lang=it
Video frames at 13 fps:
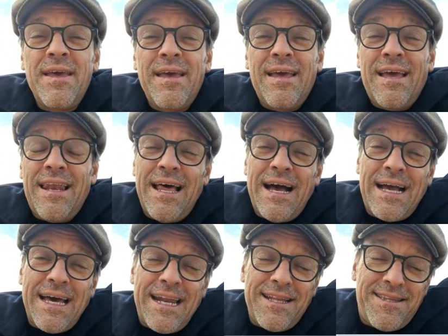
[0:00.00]
La
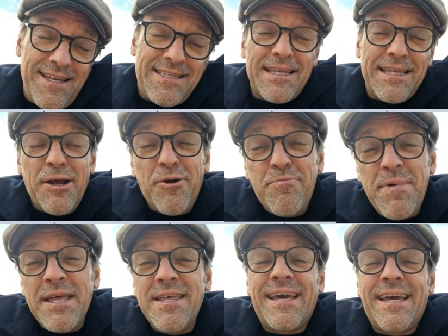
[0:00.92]
caratteristica della
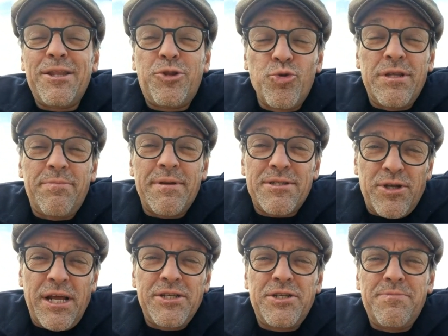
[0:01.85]
commedia è che tutti i
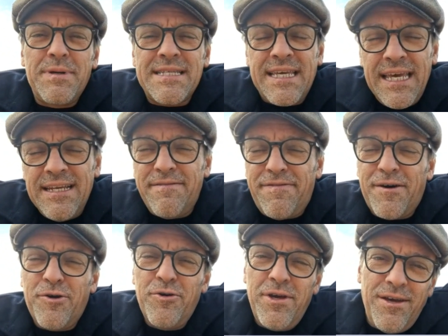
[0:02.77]
personaggi maschili li
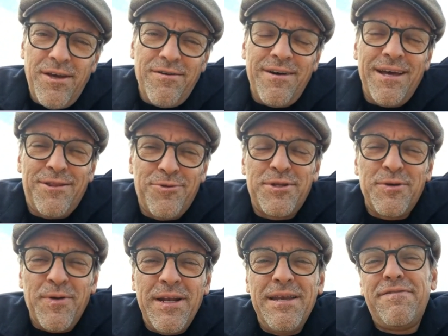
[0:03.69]
farò io e
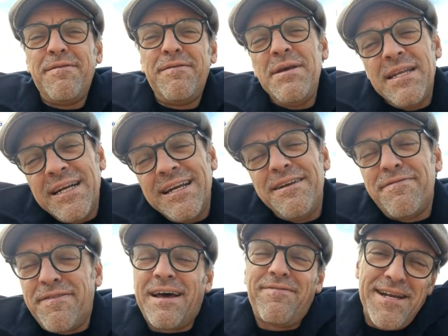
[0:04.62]
tutti quelli femminili li
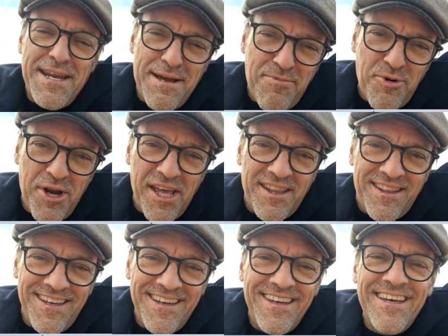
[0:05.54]
farà Valeria
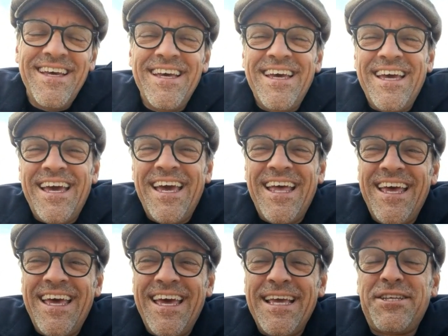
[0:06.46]
Monetti.
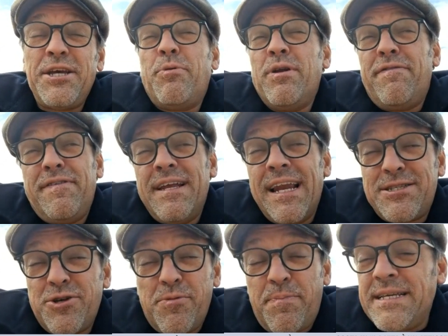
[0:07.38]
E c'è poi il finale a
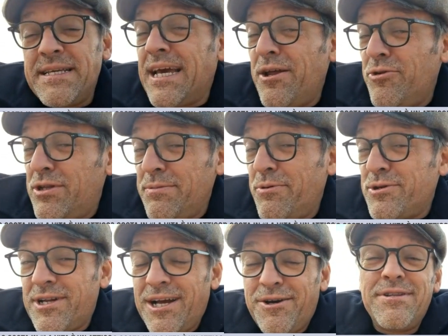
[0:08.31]
sorpresa che non ti
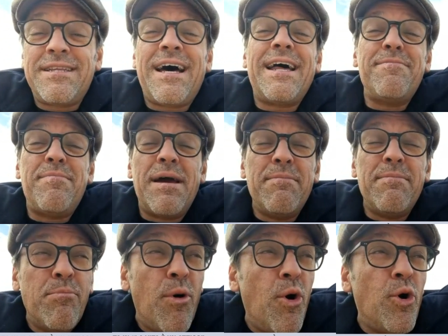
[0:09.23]
posso raccontare, ma è
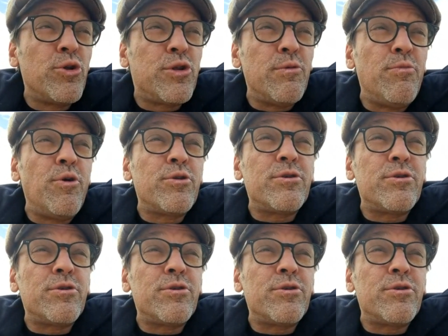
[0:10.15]
molto molto